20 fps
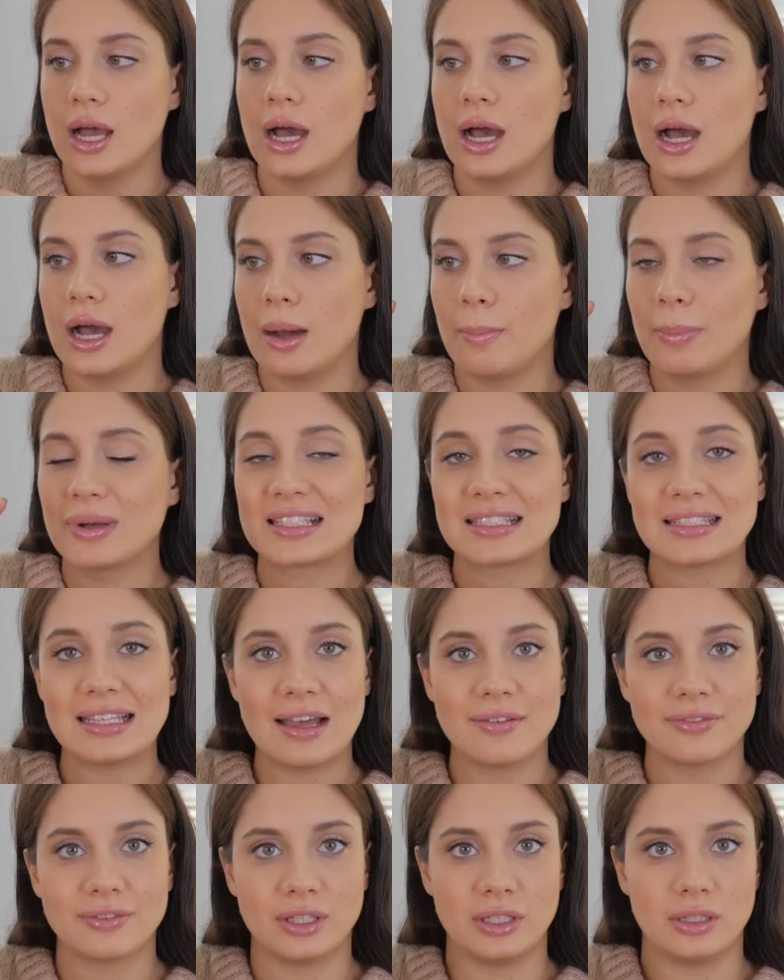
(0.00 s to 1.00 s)
А
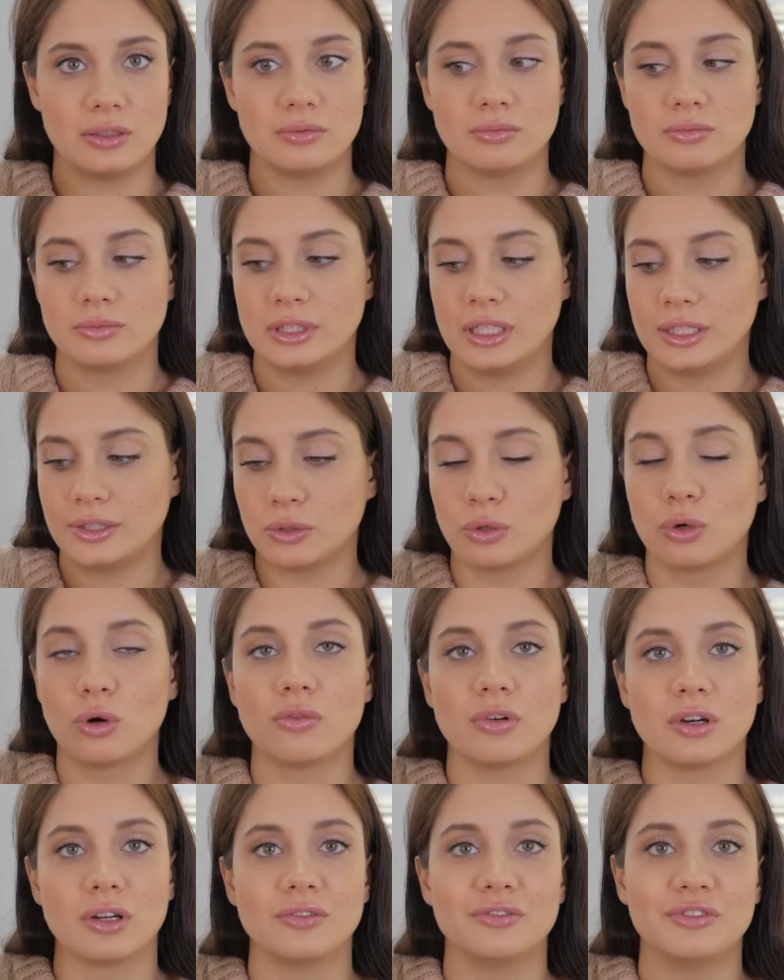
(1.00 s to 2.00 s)
подставки для
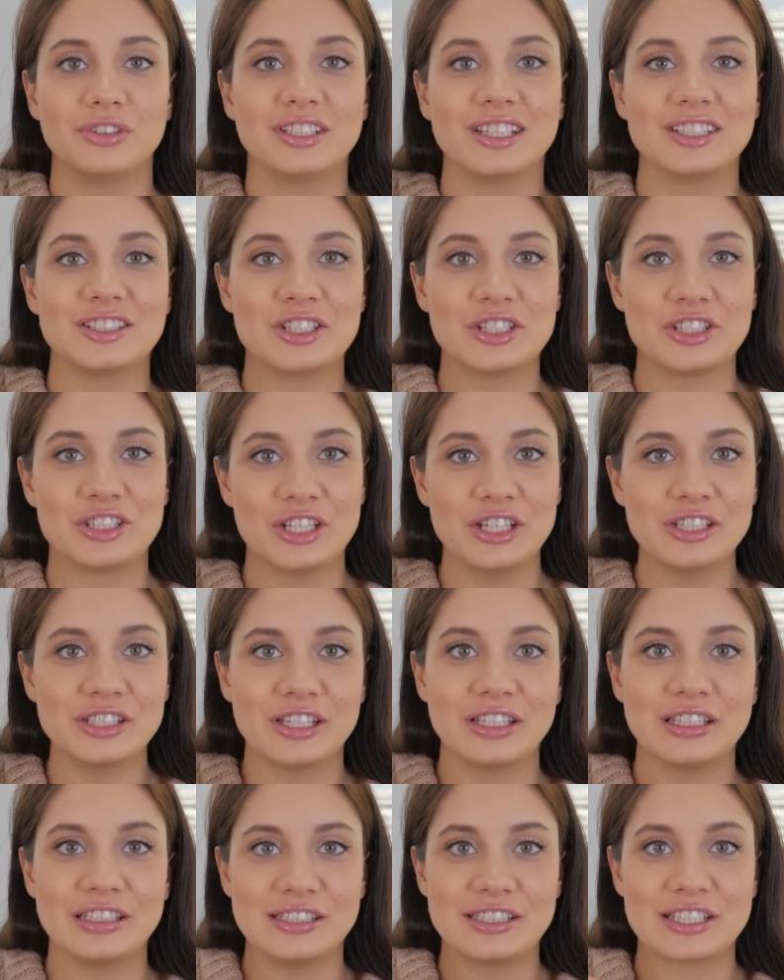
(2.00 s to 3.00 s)
такого вида
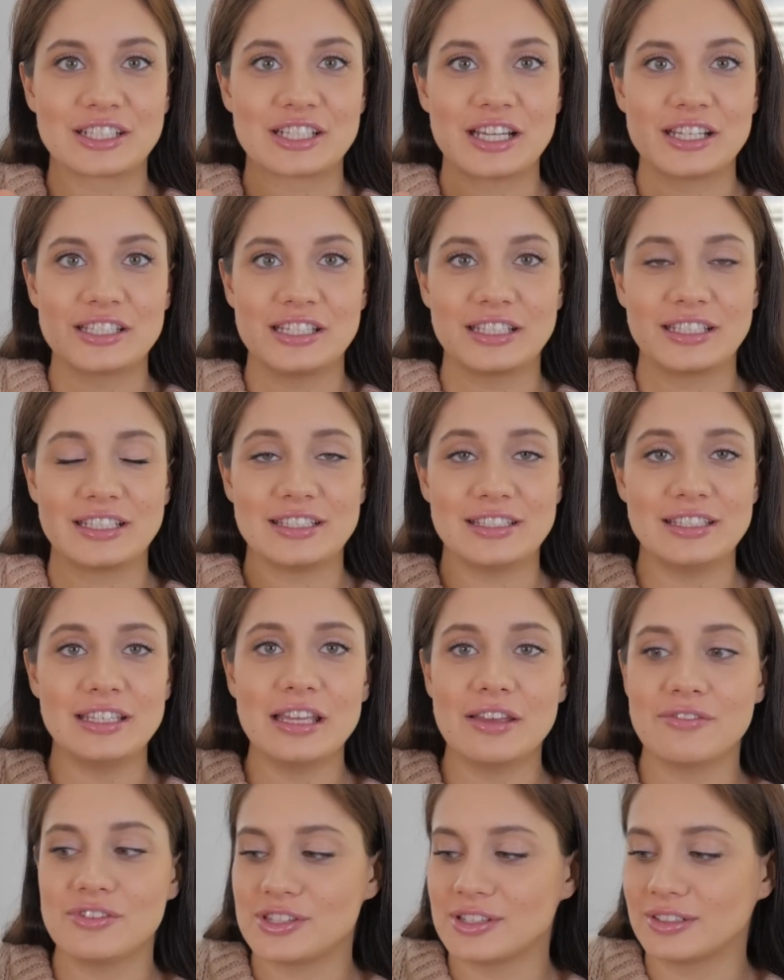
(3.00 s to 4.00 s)
очищения, и держатели
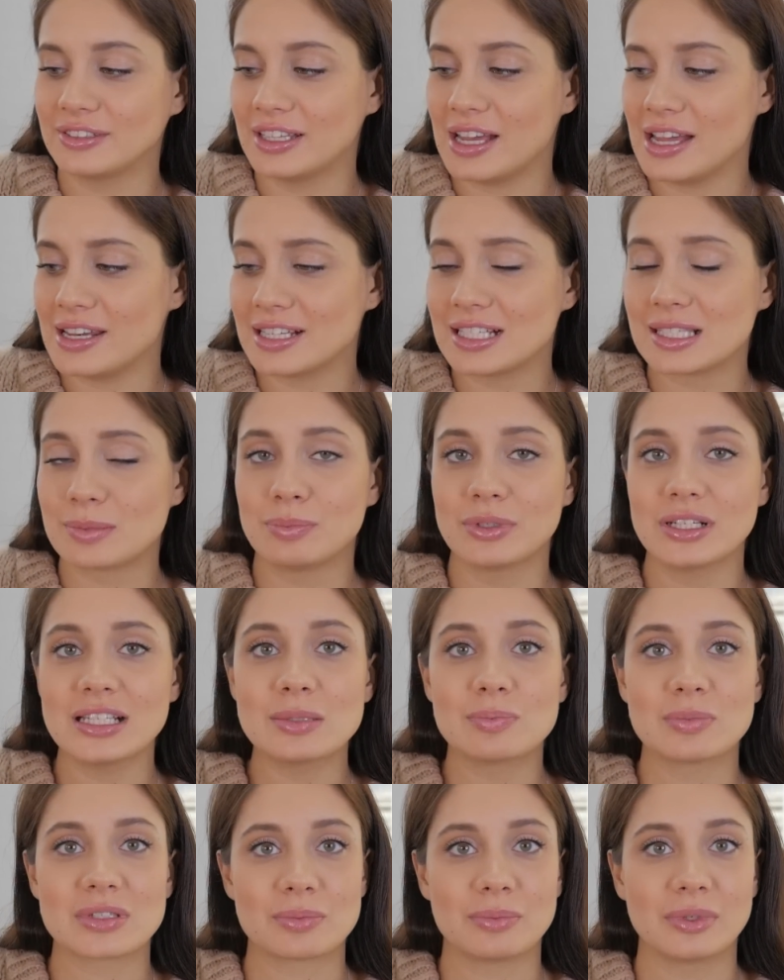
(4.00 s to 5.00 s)
кистей я видела на Алиэкспресс,
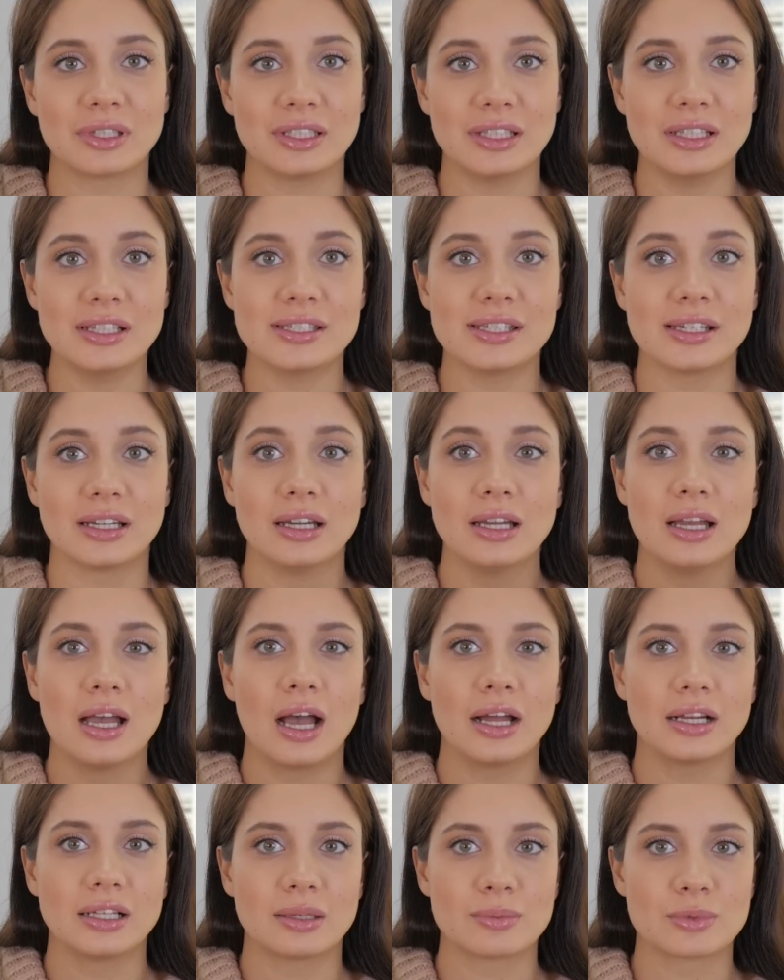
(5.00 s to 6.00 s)
Marketplace, посмотрите,
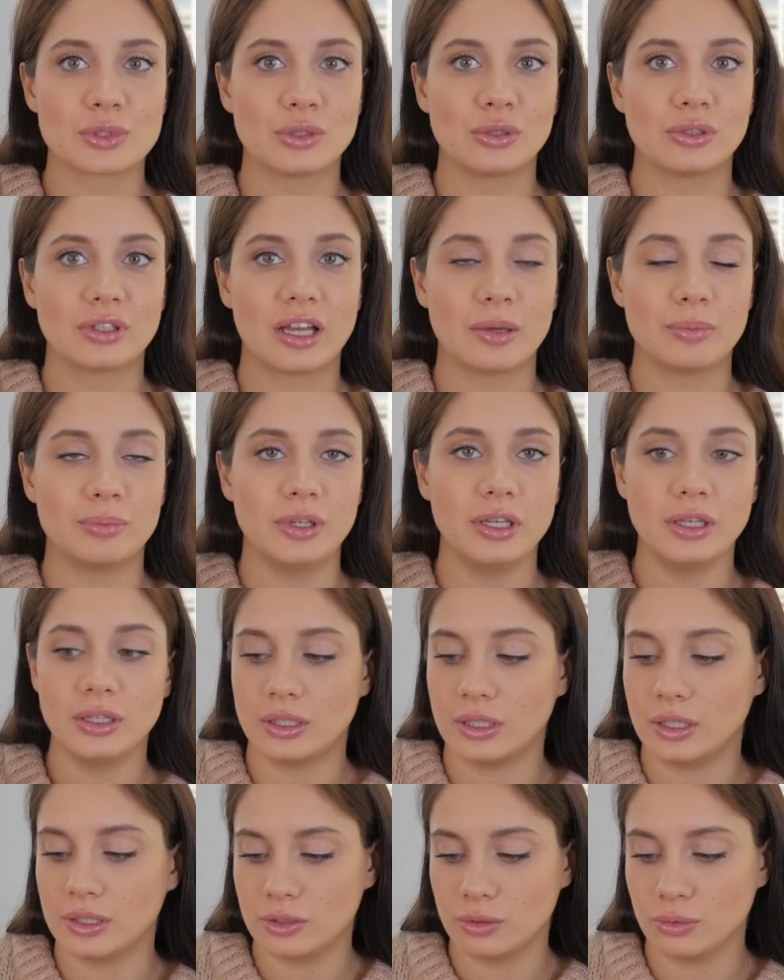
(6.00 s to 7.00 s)
они там стоят
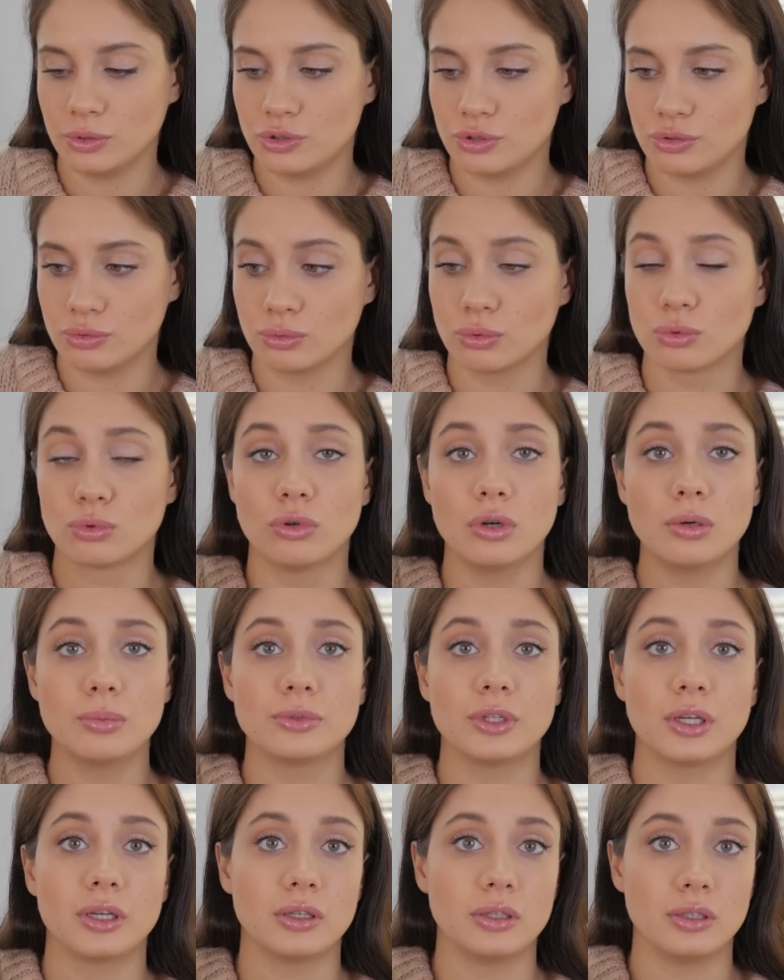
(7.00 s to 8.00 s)
копейки, это очень
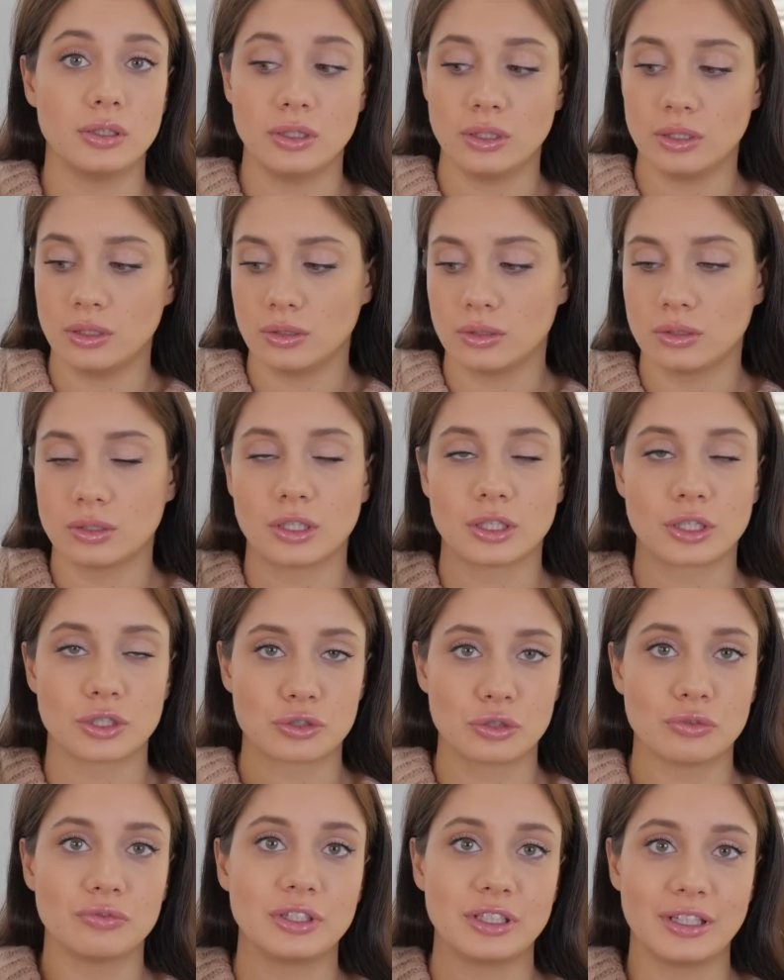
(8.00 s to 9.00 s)
удобно и
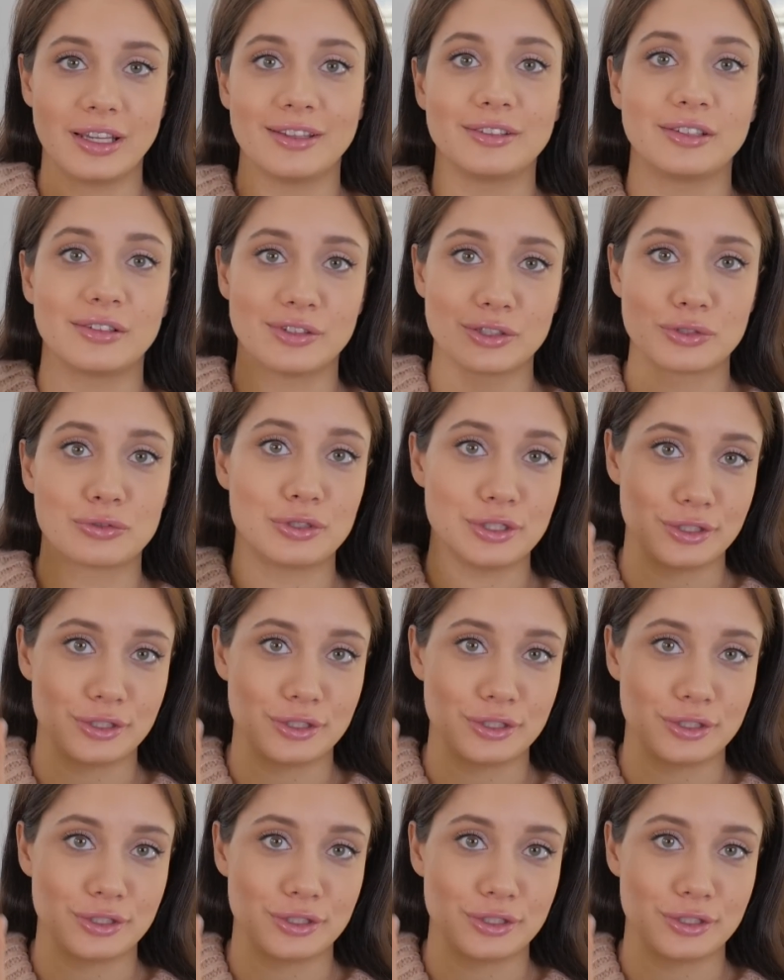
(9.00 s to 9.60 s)
хорошо влияет на вашу